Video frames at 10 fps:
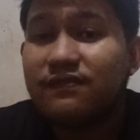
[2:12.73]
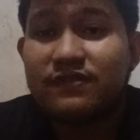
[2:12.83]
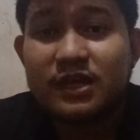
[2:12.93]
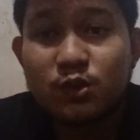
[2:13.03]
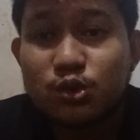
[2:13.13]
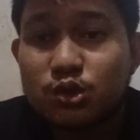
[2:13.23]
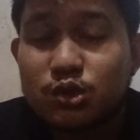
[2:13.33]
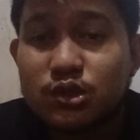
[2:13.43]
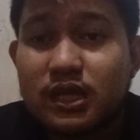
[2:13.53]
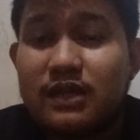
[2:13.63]

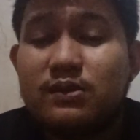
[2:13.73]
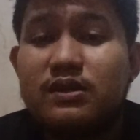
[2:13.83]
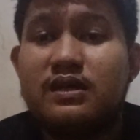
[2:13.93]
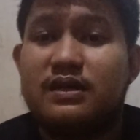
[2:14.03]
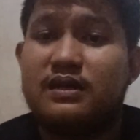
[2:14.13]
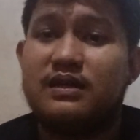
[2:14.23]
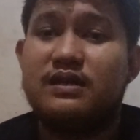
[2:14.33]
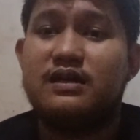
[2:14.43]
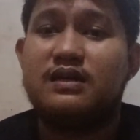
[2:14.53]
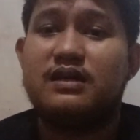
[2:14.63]
virus kayak itu nah
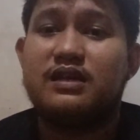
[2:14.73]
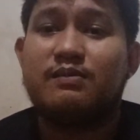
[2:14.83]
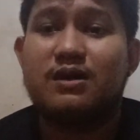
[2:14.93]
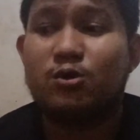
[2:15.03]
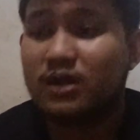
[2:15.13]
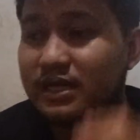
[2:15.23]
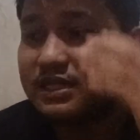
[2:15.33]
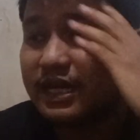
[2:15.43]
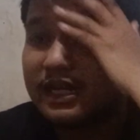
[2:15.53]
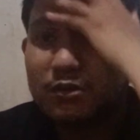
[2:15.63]
yang ulah
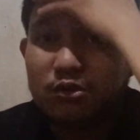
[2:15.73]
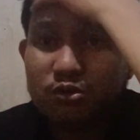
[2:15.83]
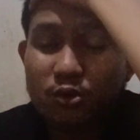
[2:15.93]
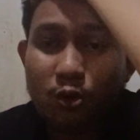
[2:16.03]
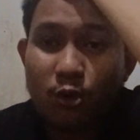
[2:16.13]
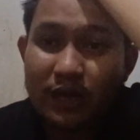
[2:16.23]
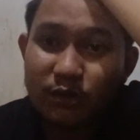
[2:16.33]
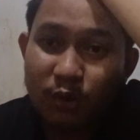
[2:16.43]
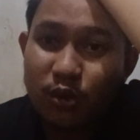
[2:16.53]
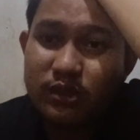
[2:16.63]
channel itu
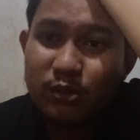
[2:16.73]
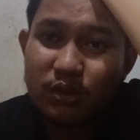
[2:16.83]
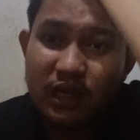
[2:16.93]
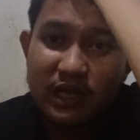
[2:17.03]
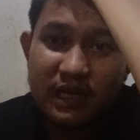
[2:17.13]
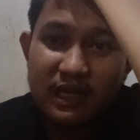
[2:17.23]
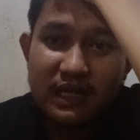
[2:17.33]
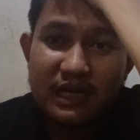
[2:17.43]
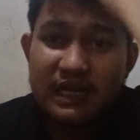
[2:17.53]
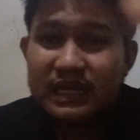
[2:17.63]
waduh jago nih
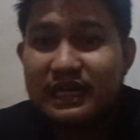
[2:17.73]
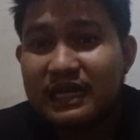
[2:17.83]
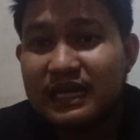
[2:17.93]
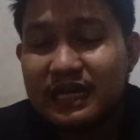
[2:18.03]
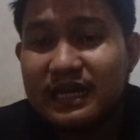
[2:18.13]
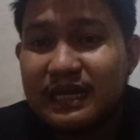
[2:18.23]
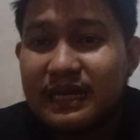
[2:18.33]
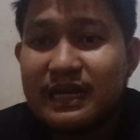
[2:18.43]
ih